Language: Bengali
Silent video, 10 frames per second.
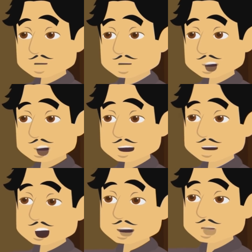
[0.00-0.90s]

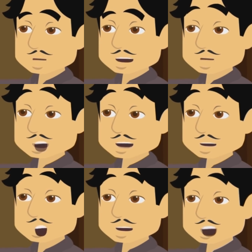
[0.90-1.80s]
শ্রাবণীকে ডাক্তার তৈরি
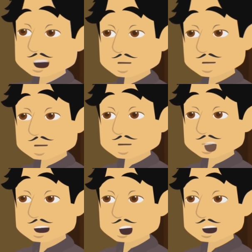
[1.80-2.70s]
করব
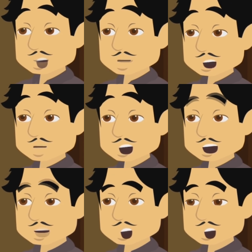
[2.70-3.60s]
আর মীনাক্ষীকে
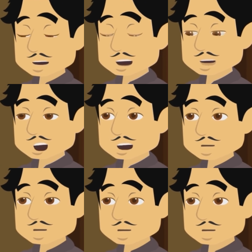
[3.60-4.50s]
আইপিএস অফিসার
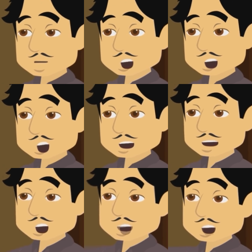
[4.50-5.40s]
আর
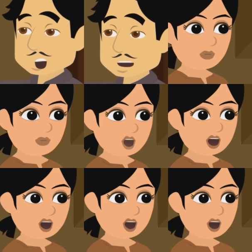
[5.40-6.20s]
লাবণী এই